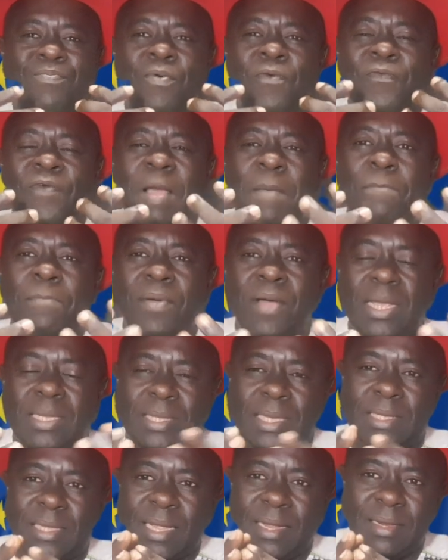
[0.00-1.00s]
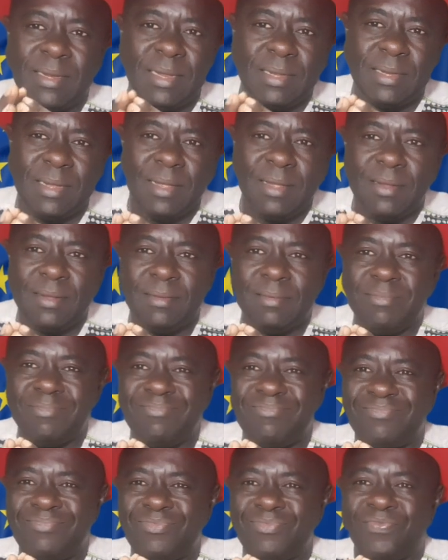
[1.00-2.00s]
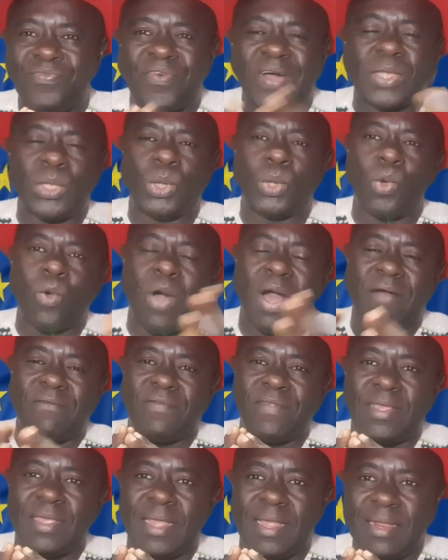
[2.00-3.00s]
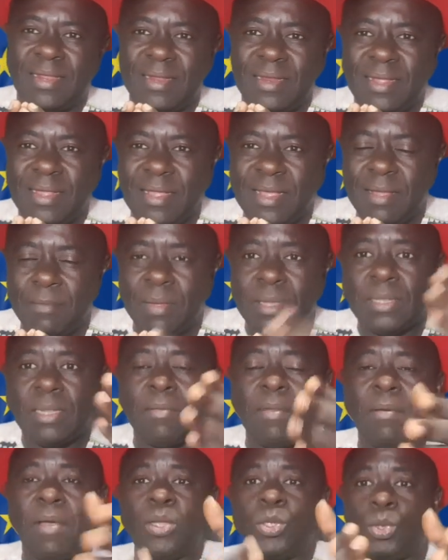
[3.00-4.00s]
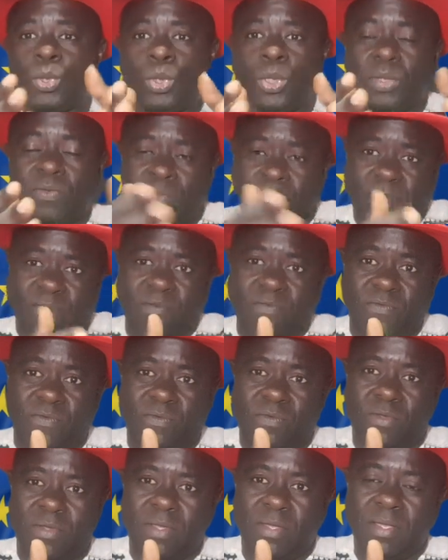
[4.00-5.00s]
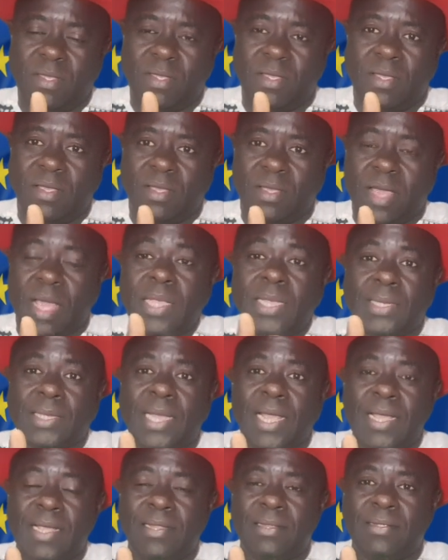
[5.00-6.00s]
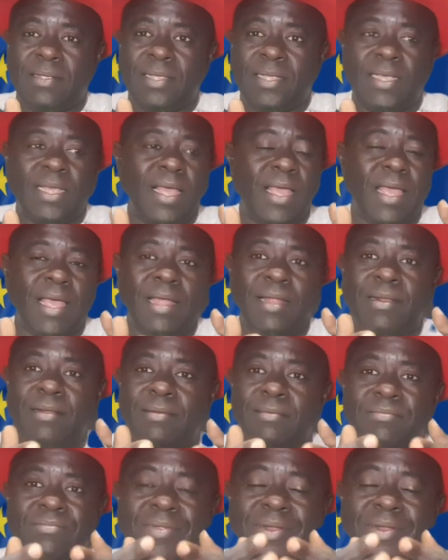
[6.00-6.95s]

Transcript: pour faire peur à certains vassaux africains. Parce que même en Tunisie, vous avez vu, Kaïs Saïd, qui est un